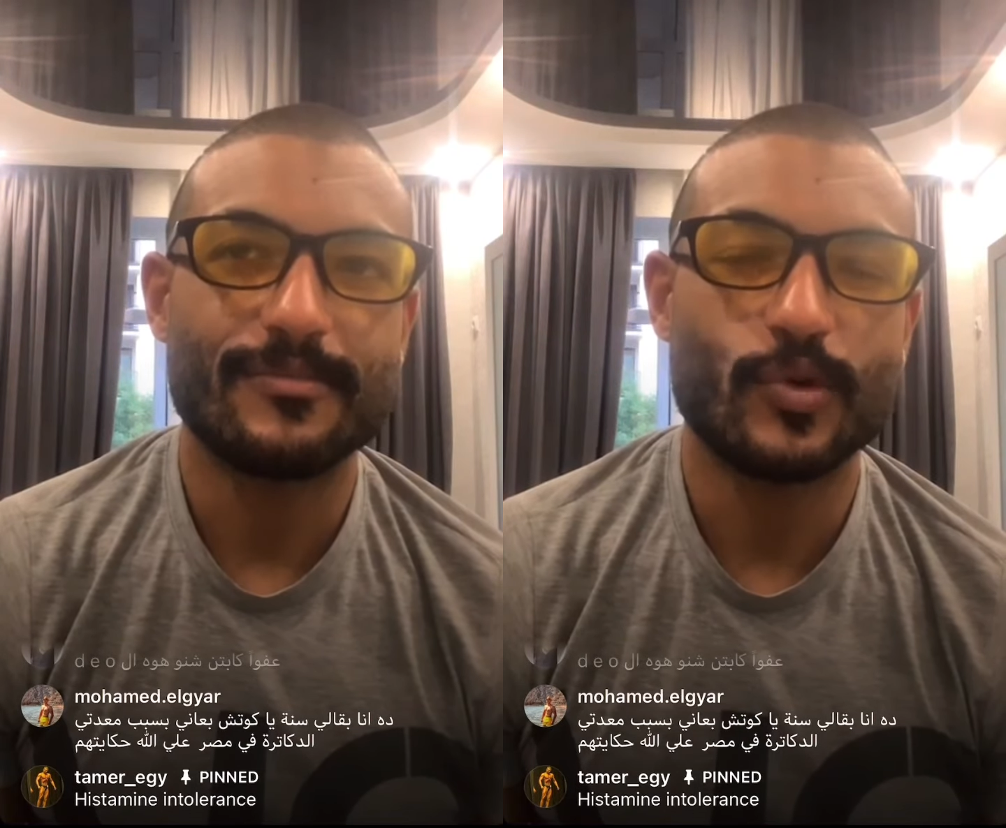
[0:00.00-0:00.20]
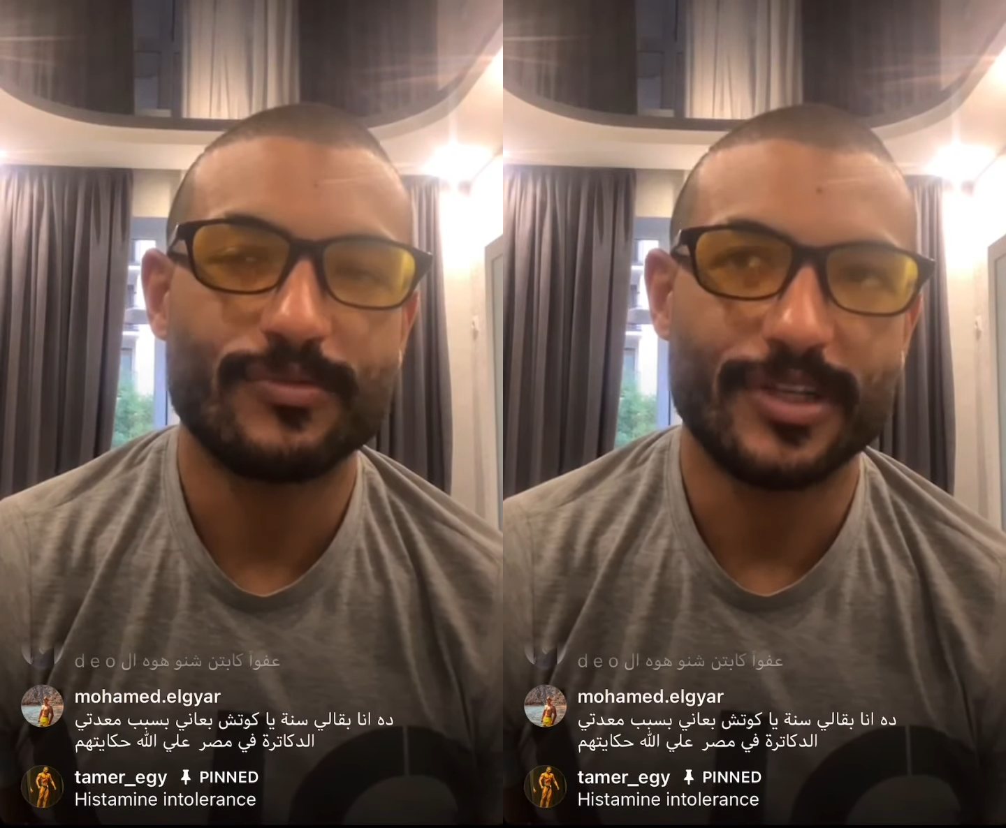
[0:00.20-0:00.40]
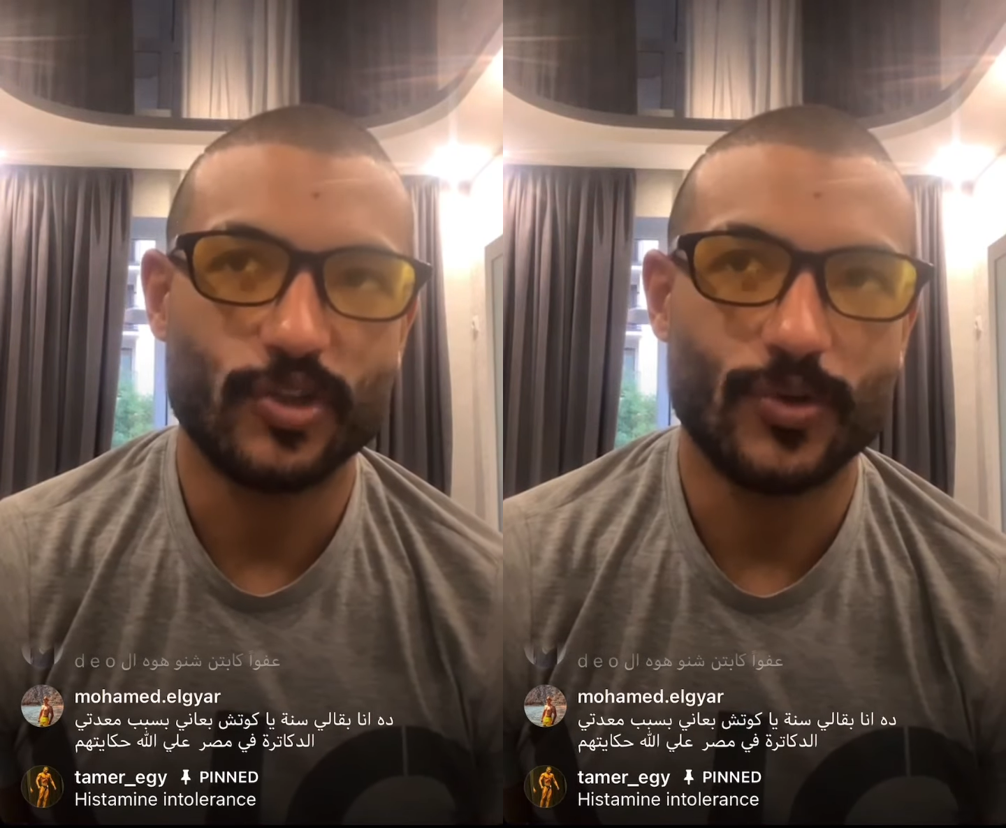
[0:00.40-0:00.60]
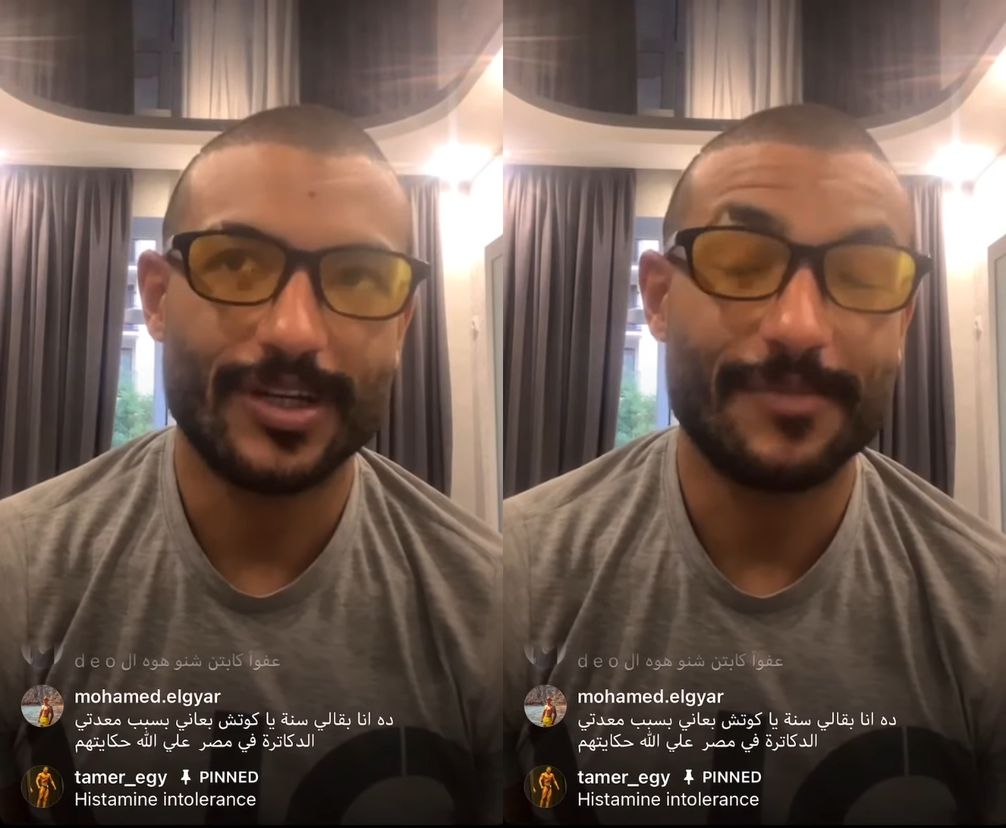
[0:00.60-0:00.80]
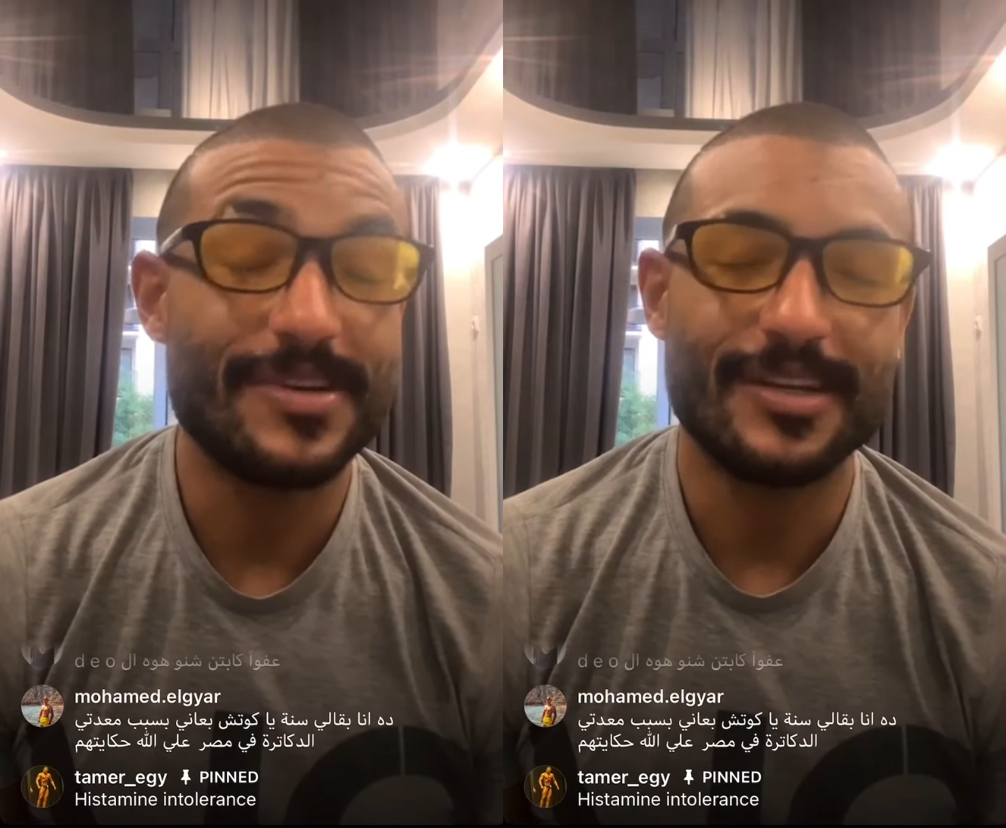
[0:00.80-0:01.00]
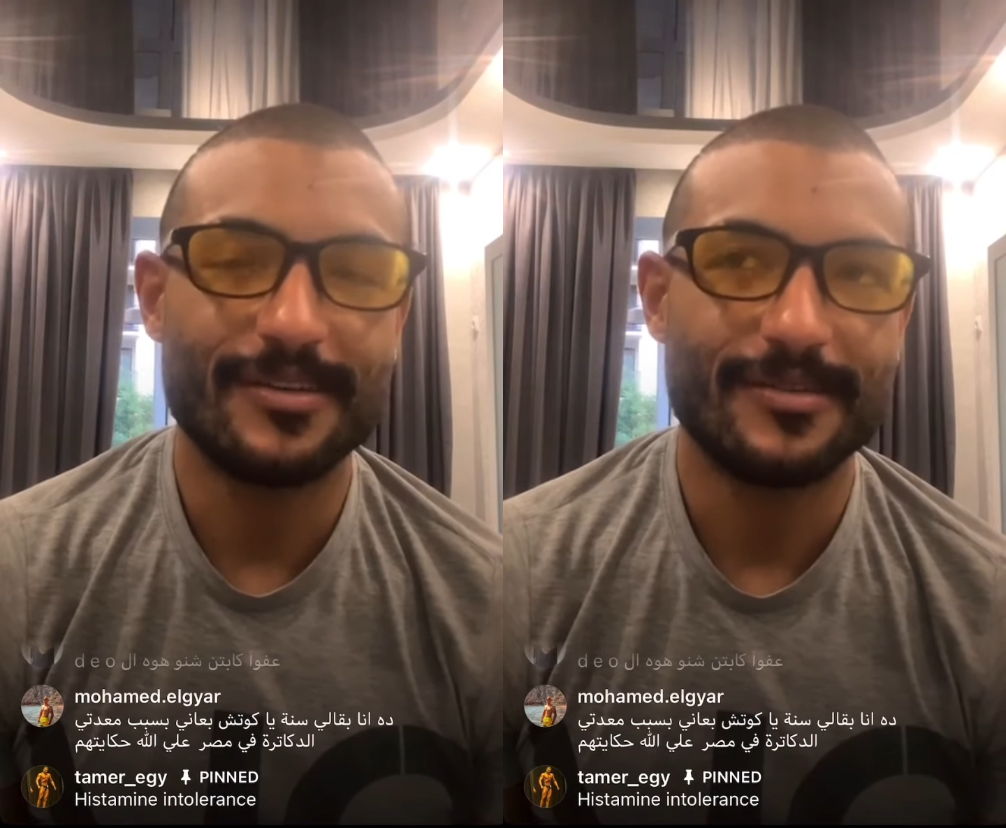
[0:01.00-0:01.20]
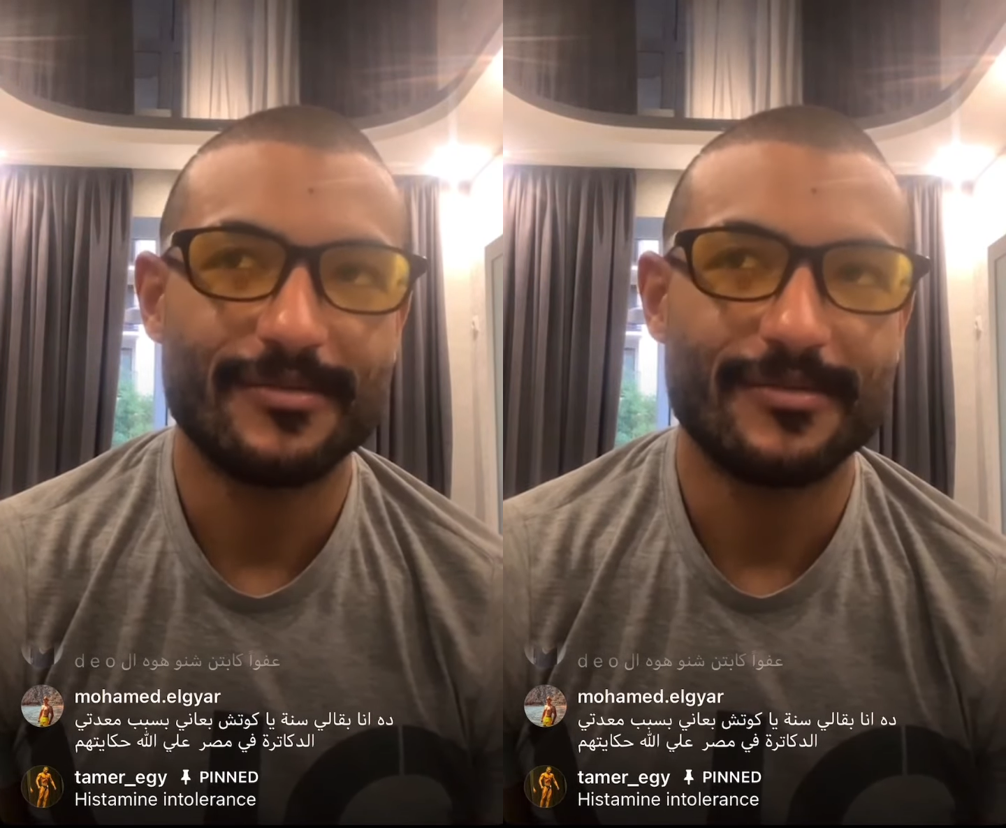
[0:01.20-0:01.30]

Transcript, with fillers: ممتع شويه جميل